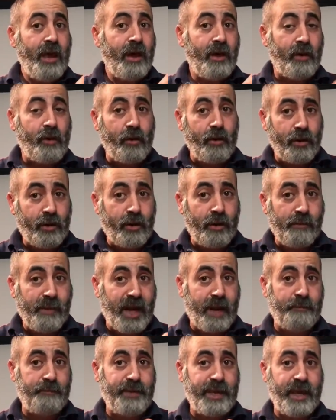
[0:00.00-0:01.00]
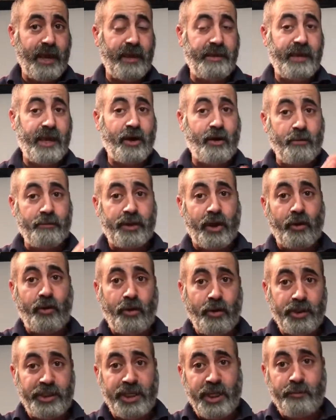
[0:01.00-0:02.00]
نقول لكم ربي يهديكم
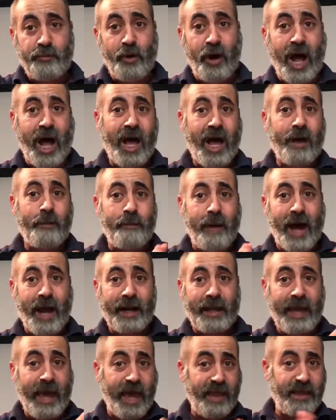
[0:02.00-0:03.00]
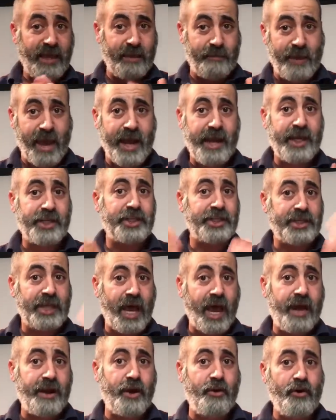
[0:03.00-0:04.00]
تروحوا تجيبوا اخبار كاذبه انا
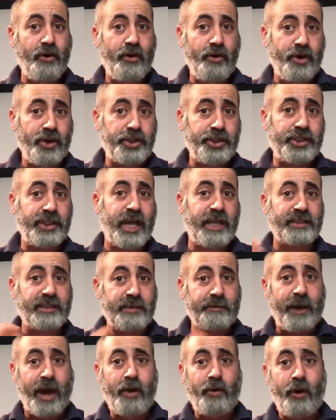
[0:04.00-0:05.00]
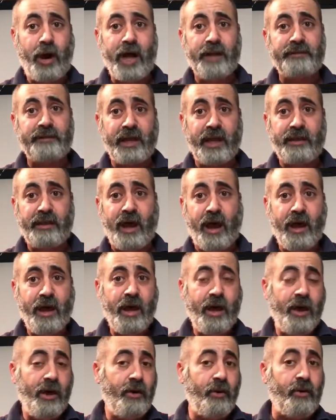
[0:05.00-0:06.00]
شتا نوش تا الصباح وحطيتها
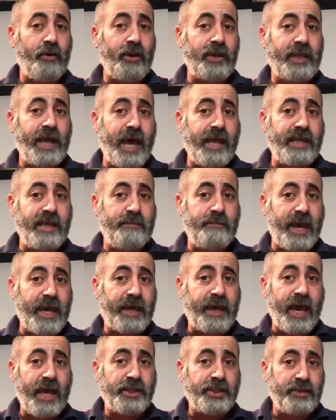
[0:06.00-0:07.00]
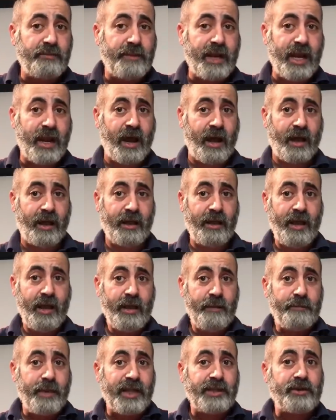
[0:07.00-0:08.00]
وقلت هذه ما كانش منها
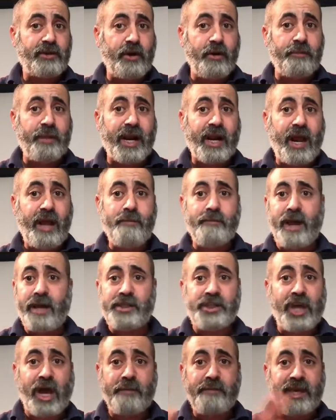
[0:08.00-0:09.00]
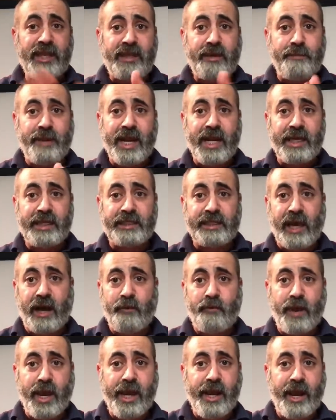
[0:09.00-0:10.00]
باسكو بالرحمه جامي تبليسه
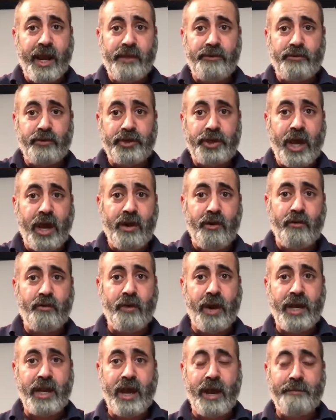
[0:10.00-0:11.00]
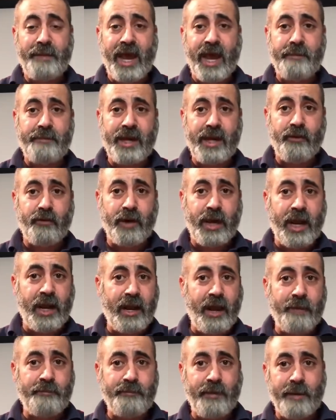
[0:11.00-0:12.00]
وين عنده شحال هو يلعب عامين وهو
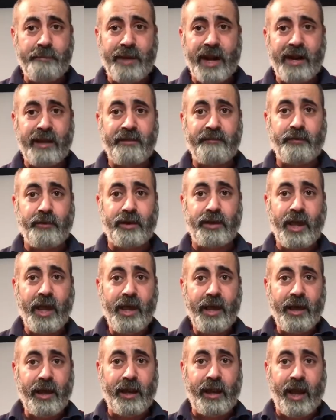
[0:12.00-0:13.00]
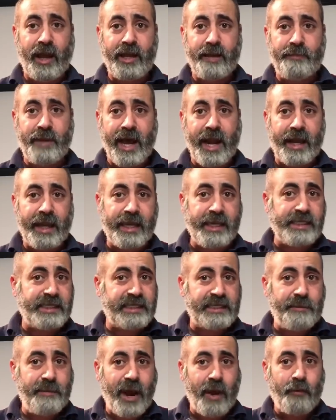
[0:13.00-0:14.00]
يلعب مع برنتفورد الله يبارك كي
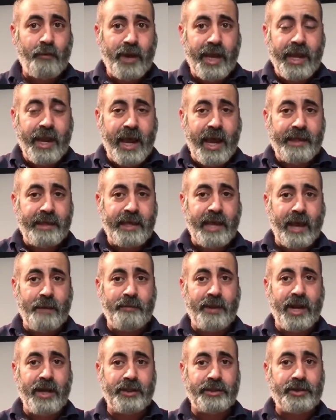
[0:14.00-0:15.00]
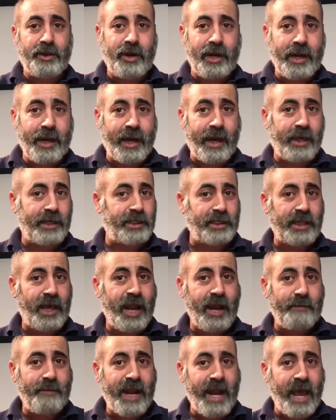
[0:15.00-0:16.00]
السبع وين هذه البليسر اللي خرجت
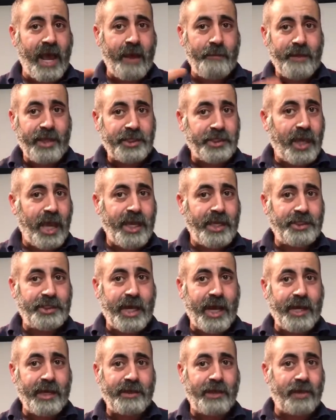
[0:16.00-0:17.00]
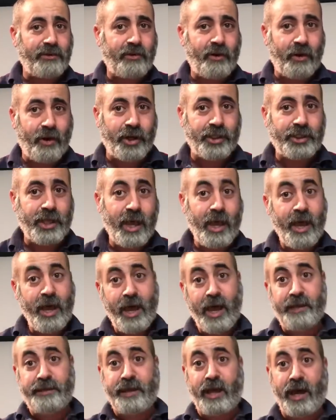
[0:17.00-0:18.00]
انا ما نامنش اي جريده تخرج
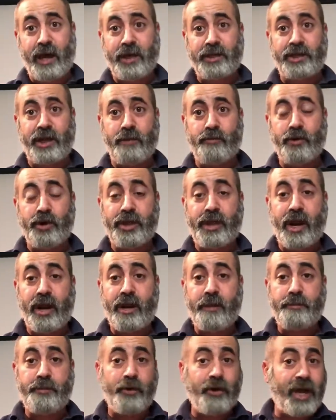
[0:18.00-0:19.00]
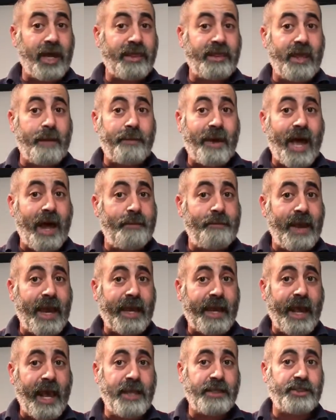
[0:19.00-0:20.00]
حتى خرج المدرب وكذب قال ما
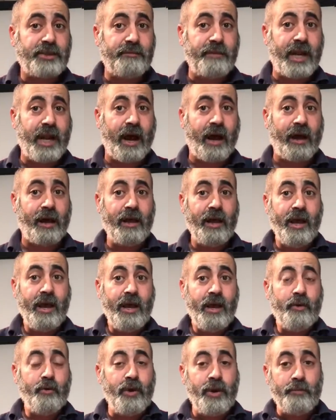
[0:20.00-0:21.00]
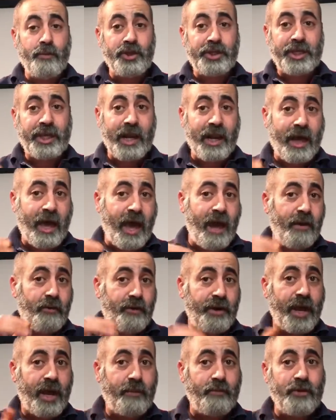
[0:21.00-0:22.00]
كانش منها والمشكل قال
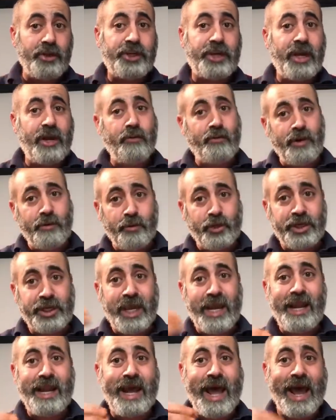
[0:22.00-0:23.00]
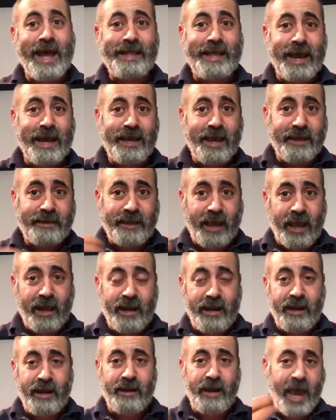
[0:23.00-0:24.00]
هناك مشكل والمشكل المشكل الهدايا تاع
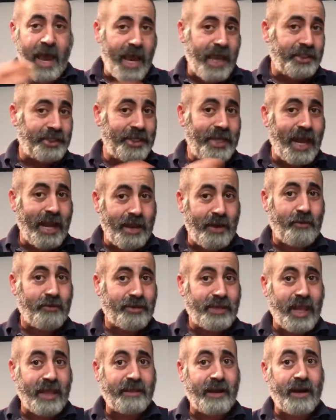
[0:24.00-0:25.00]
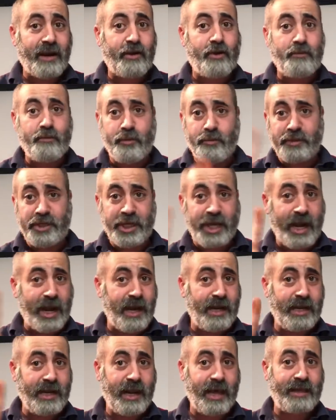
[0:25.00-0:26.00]
الحاشيه اللي كنت نهضر لكم ومشي
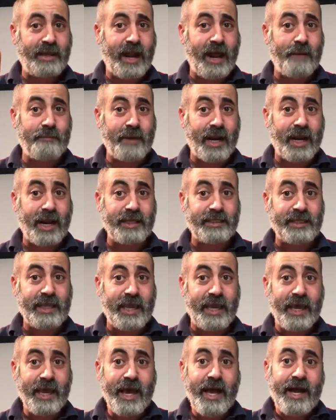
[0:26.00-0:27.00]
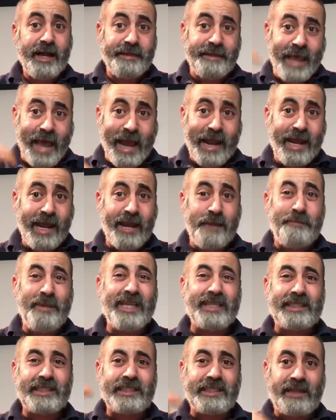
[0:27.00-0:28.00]
راني نهضرها من راسي دليل
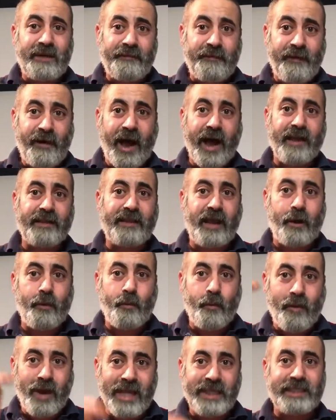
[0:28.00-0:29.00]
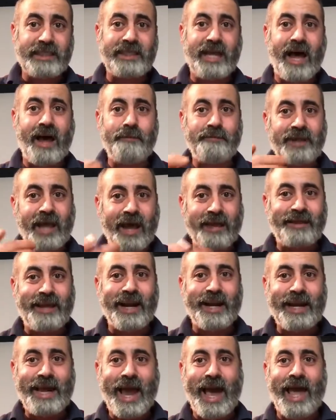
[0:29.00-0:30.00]
من الصفحه تاع ويست هام
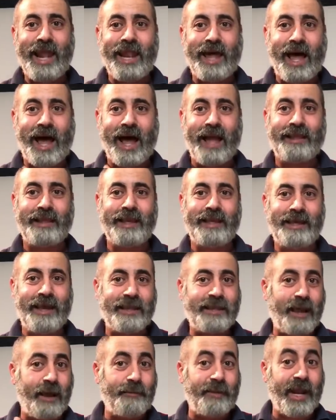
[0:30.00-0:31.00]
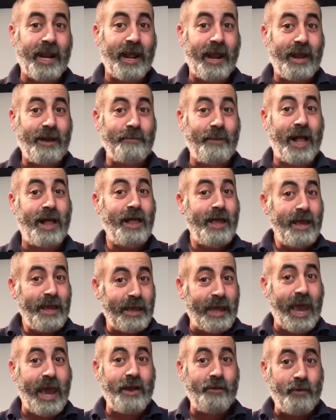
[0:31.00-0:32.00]
تهضر كاع القضيه تاع بن رحمه
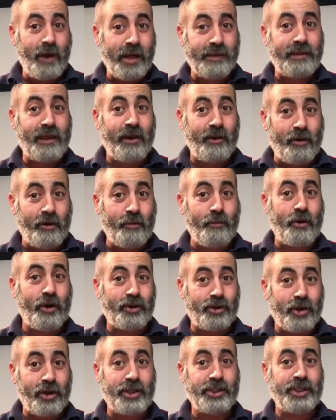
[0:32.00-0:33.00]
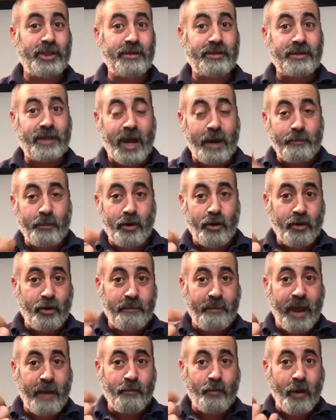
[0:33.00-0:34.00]
كاين واحد الامور دوك نجي طلبوا
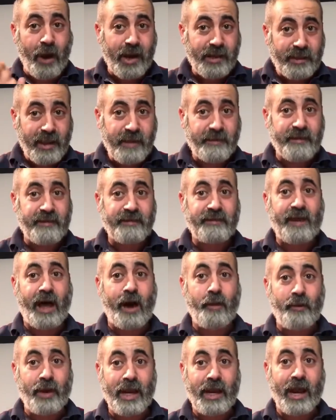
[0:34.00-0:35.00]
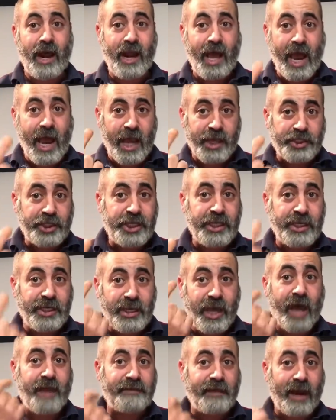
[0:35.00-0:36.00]
لهم اموال تحت الطاوله
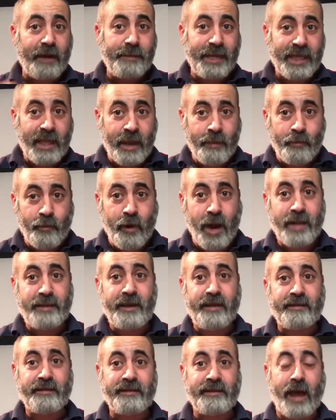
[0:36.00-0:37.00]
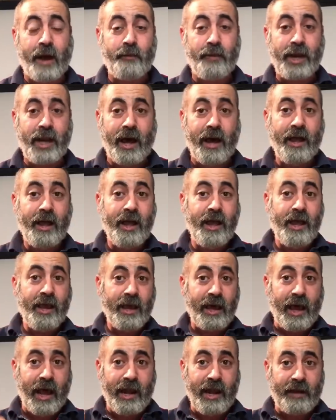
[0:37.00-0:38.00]
الحاشيه طلبت اموال تحت الطاوله
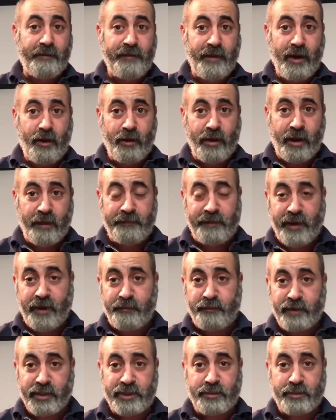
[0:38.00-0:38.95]
قال لك في في